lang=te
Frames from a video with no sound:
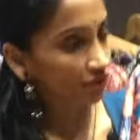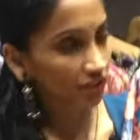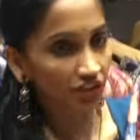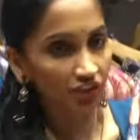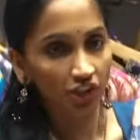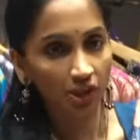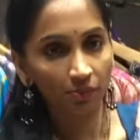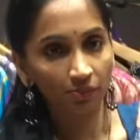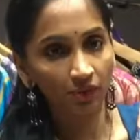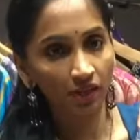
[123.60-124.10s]
వీ
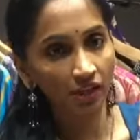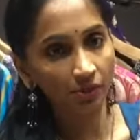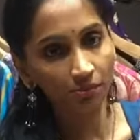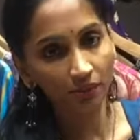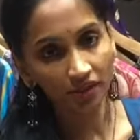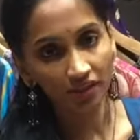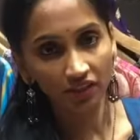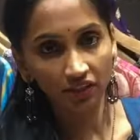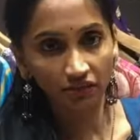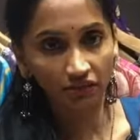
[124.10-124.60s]
షేప్ నెక్
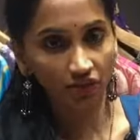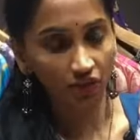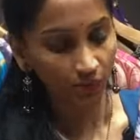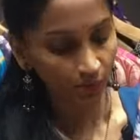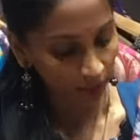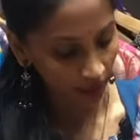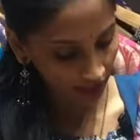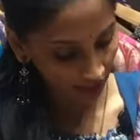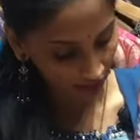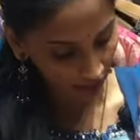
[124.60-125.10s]
మంచి వర్క్
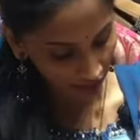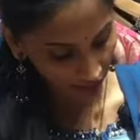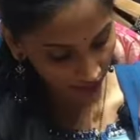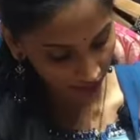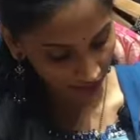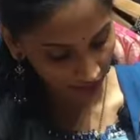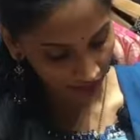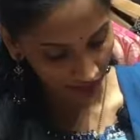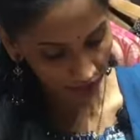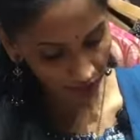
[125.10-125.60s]
ప్యాటర్న్ లో
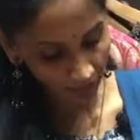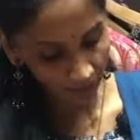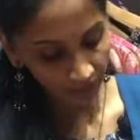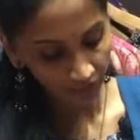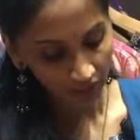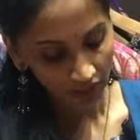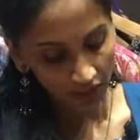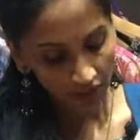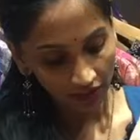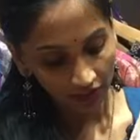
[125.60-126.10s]
ఇస్తారు
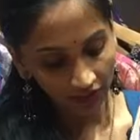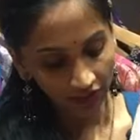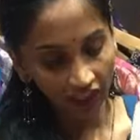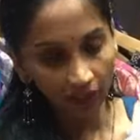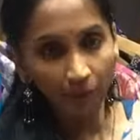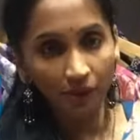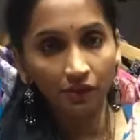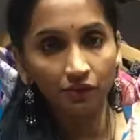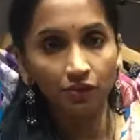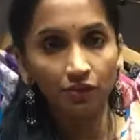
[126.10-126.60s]
త్రీ
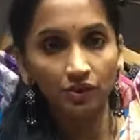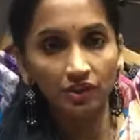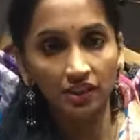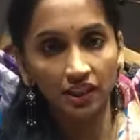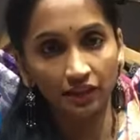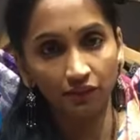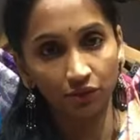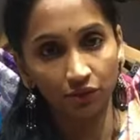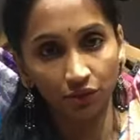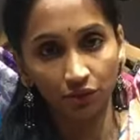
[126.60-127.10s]
బై ఫోర్
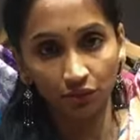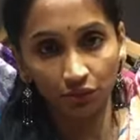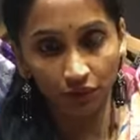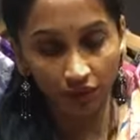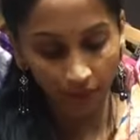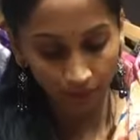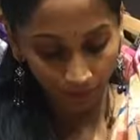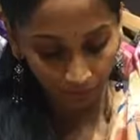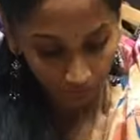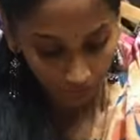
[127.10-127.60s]
స్లీవ్
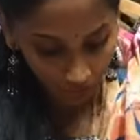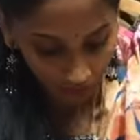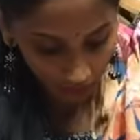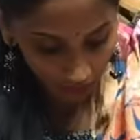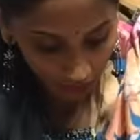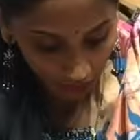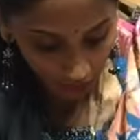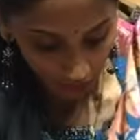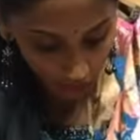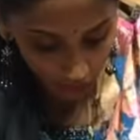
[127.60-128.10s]
ఉంటుంది
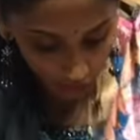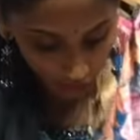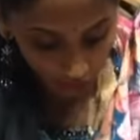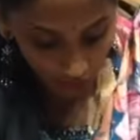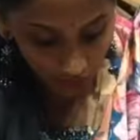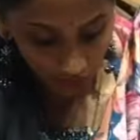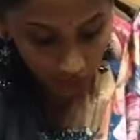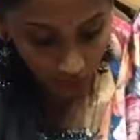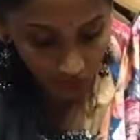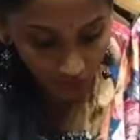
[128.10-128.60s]
సో
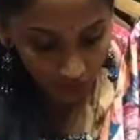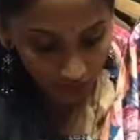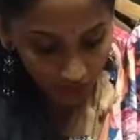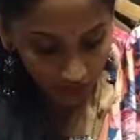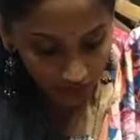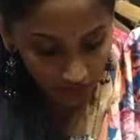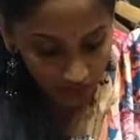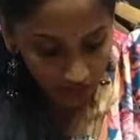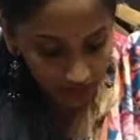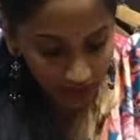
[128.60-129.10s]
ఇది కూడా
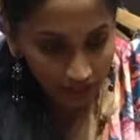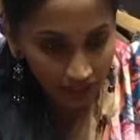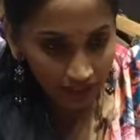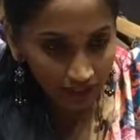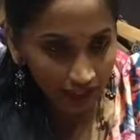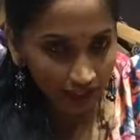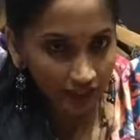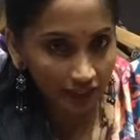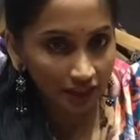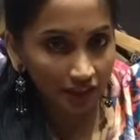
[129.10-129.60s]
వచ్చేసి
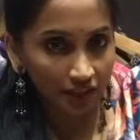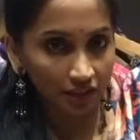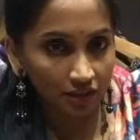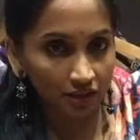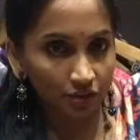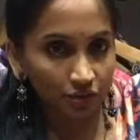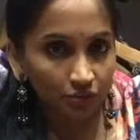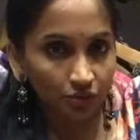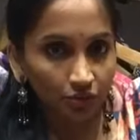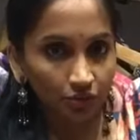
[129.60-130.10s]
సైడ్ కట్
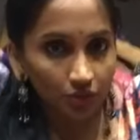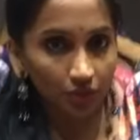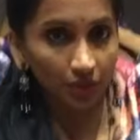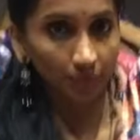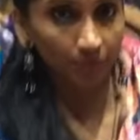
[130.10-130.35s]
లో ఉంటుంది